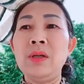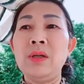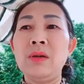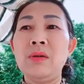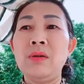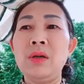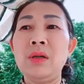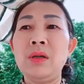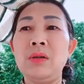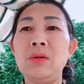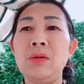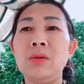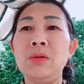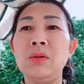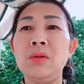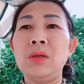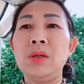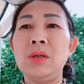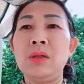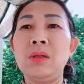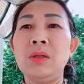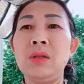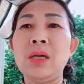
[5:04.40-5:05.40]
有很多
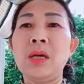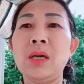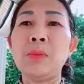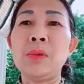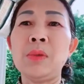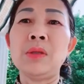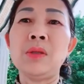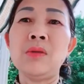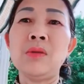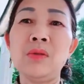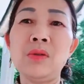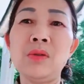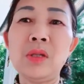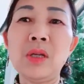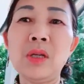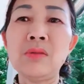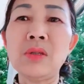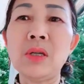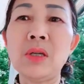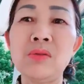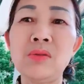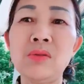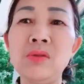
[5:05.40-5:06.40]
人他们都是到
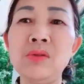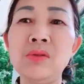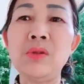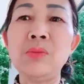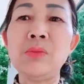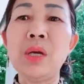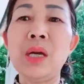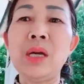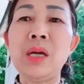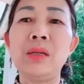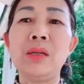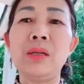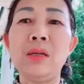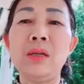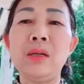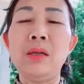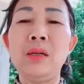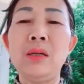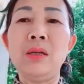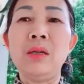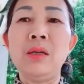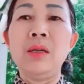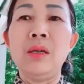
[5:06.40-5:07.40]
超市去买的，
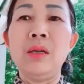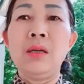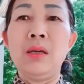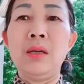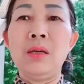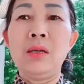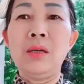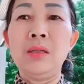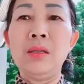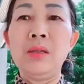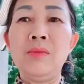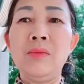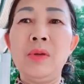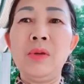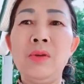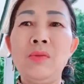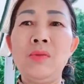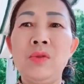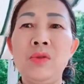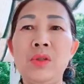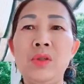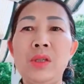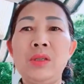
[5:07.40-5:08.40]
啊，因为
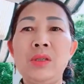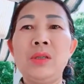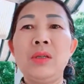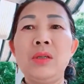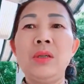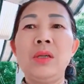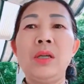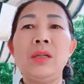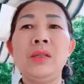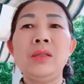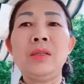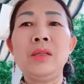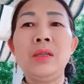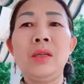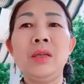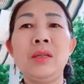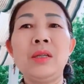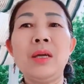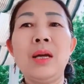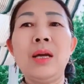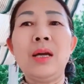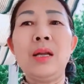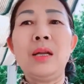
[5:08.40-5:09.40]
我先生年纪也
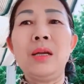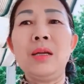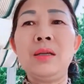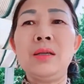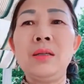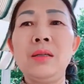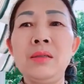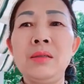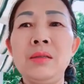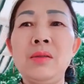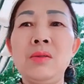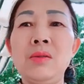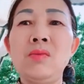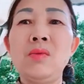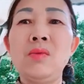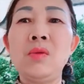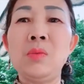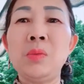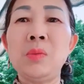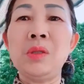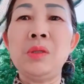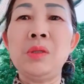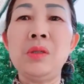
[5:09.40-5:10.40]
大了，嗯，我
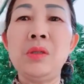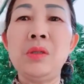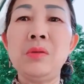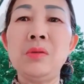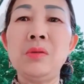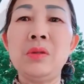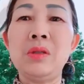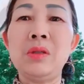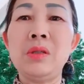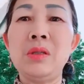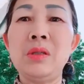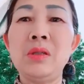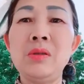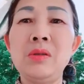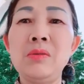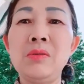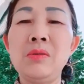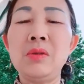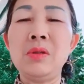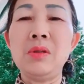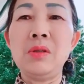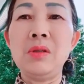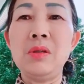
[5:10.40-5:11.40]
们就就
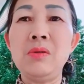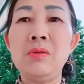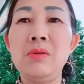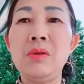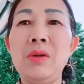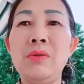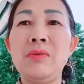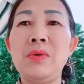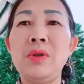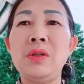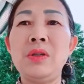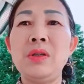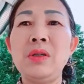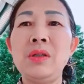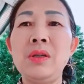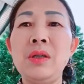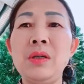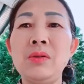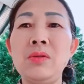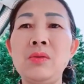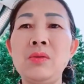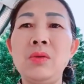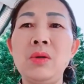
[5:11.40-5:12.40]
就认为这
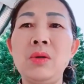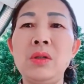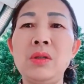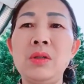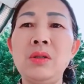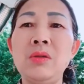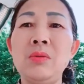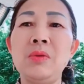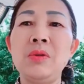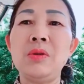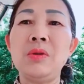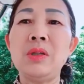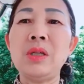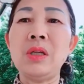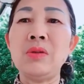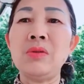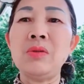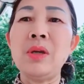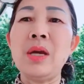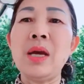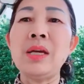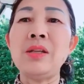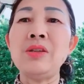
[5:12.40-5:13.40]
样做呢就相
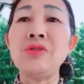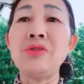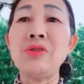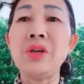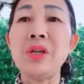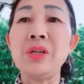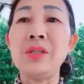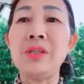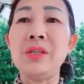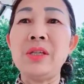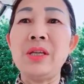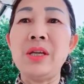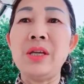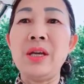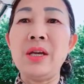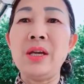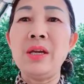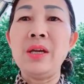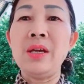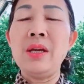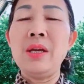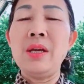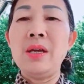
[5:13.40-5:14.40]
对安全一些，
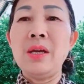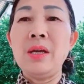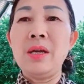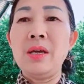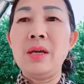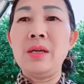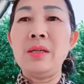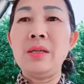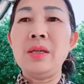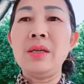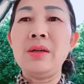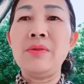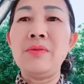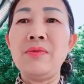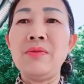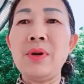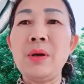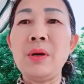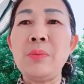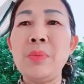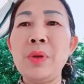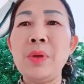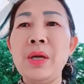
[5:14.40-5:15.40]
啊，也很
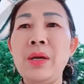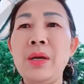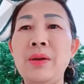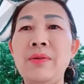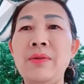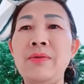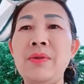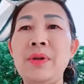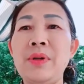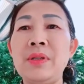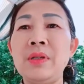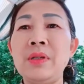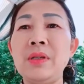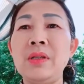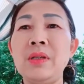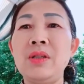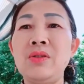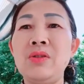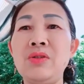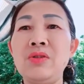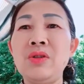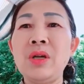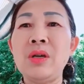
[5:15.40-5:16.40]
方便，反正你
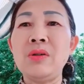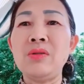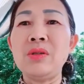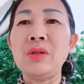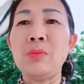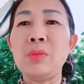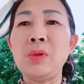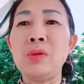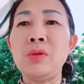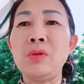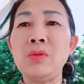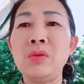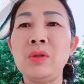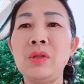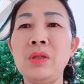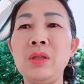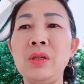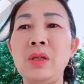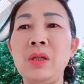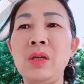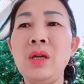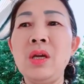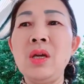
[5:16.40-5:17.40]
需要什么东
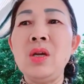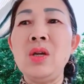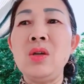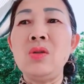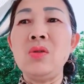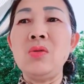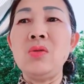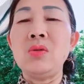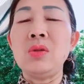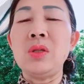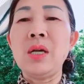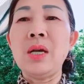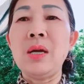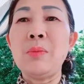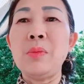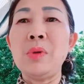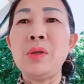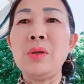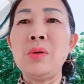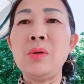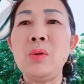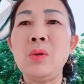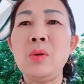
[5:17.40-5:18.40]
西，如果他们
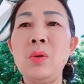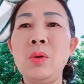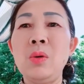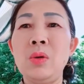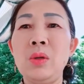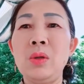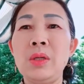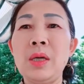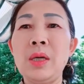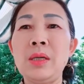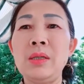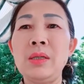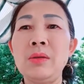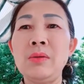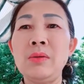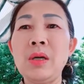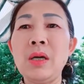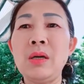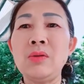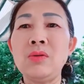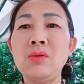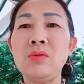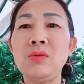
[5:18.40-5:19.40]
有货，他就
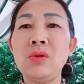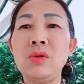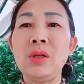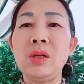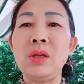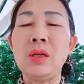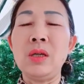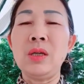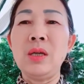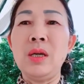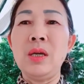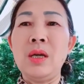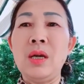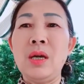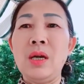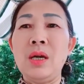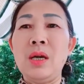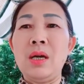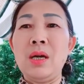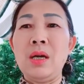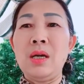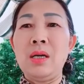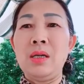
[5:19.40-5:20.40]
告诉你，
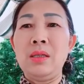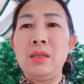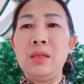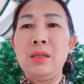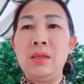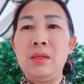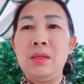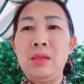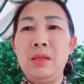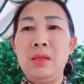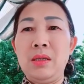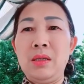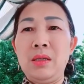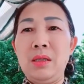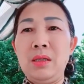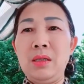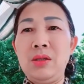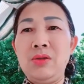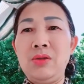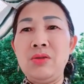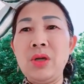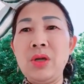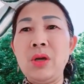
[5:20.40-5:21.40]
啊，也
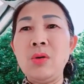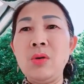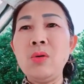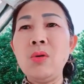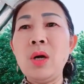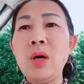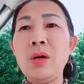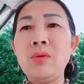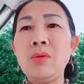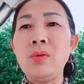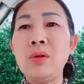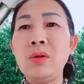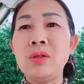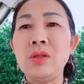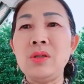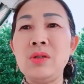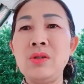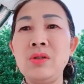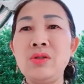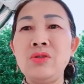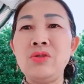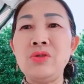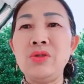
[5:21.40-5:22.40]
需要换或者
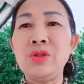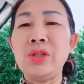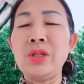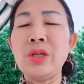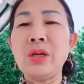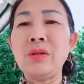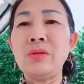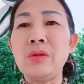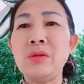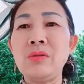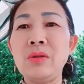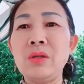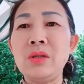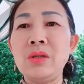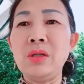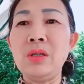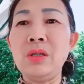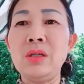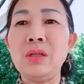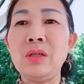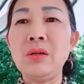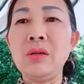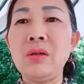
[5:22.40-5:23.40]
是取消都可
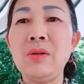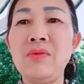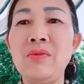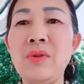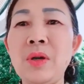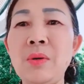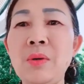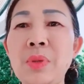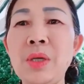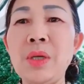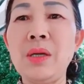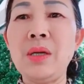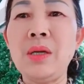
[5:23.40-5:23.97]
以，都很方便。每